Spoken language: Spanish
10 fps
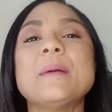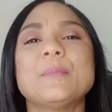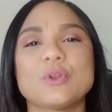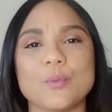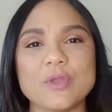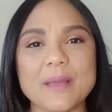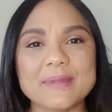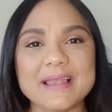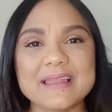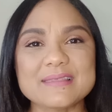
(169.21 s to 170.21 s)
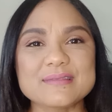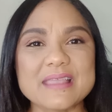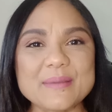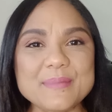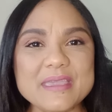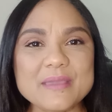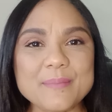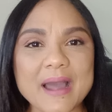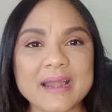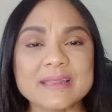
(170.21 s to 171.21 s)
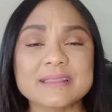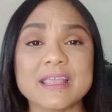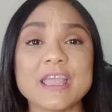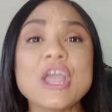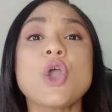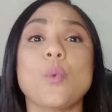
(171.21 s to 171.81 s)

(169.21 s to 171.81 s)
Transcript: pero voy a hablarles de mi parte